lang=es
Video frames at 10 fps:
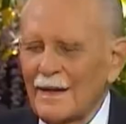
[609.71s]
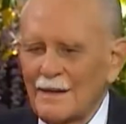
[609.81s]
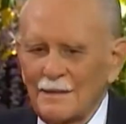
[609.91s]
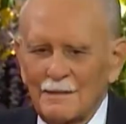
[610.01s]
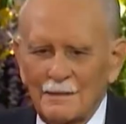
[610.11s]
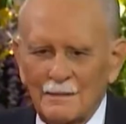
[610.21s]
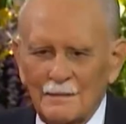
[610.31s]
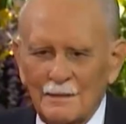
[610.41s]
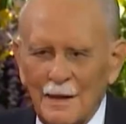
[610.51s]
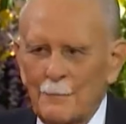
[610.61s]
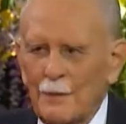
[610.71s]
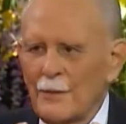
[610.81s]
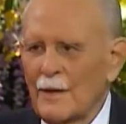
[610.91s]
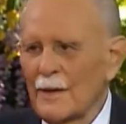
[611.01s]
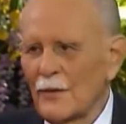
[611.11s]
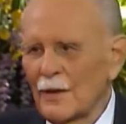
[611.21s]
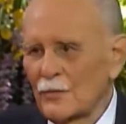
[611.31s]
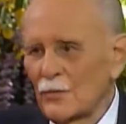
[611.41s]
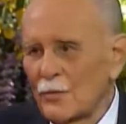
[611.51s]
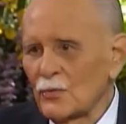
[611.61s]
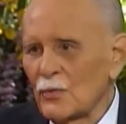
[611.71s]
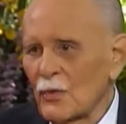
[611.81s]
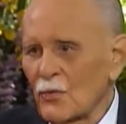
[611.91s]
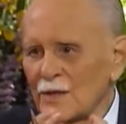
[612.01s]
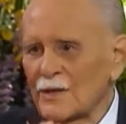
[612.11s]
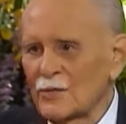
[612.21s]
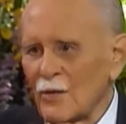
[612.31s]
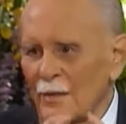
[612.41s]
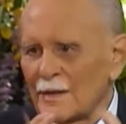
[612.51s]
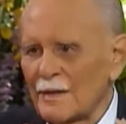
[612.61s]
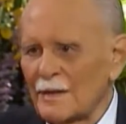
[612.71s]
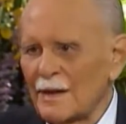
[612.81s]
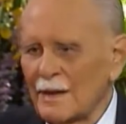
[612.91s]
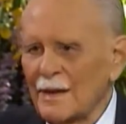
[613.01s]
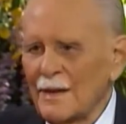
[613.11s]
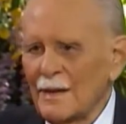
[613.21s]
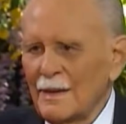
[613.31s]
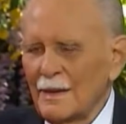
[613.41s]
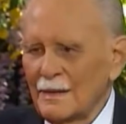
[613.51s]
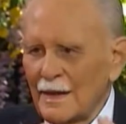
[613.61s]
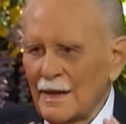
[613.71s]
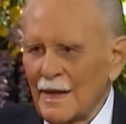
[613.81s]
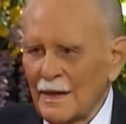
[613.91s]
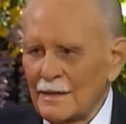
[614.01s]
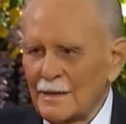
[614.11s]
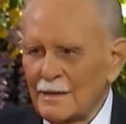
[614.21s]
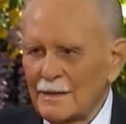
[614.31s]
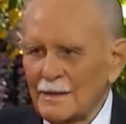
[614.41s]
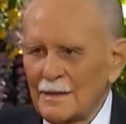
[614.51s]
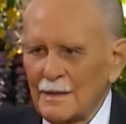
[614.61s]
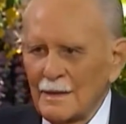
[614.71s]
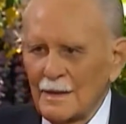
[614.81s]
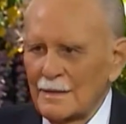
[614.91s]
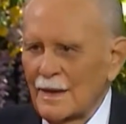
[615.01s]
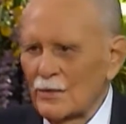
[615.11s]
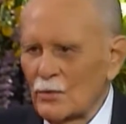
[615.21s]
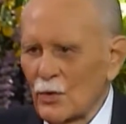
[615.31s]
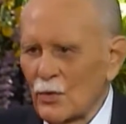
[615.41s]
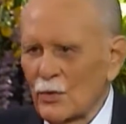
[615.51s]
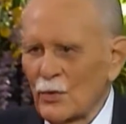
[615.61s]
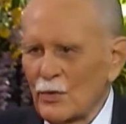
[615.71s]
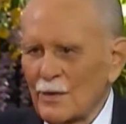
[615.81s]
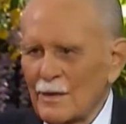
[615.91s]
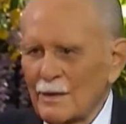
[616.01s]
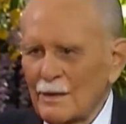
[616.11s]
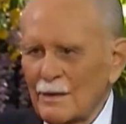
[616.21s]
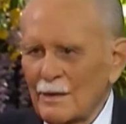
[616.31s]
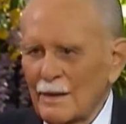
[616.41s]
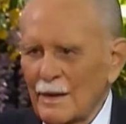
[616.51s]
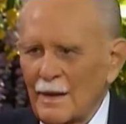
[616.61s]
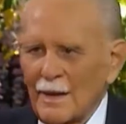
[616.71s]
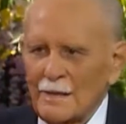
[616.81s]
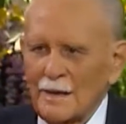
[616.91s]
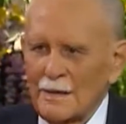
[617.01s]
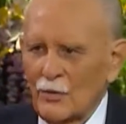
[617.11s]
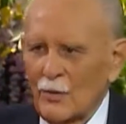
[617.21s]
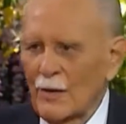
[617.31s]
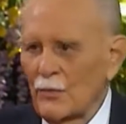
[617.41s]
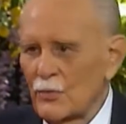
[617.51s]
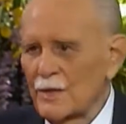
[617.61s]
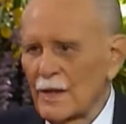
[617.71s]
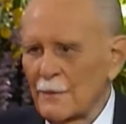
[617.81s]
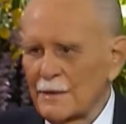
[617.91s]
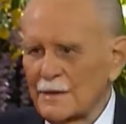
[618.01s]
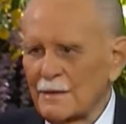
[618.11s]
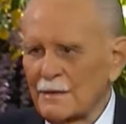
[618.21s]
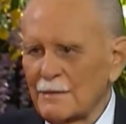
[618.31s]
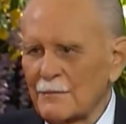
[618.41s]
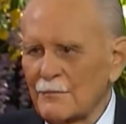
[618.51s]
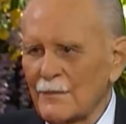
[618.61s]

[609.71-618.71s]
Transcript: tienen el privilegio de que todo el mundo los considera sumamente inteligentes, que están en todo, que adelantan las horas con mucha capacidad.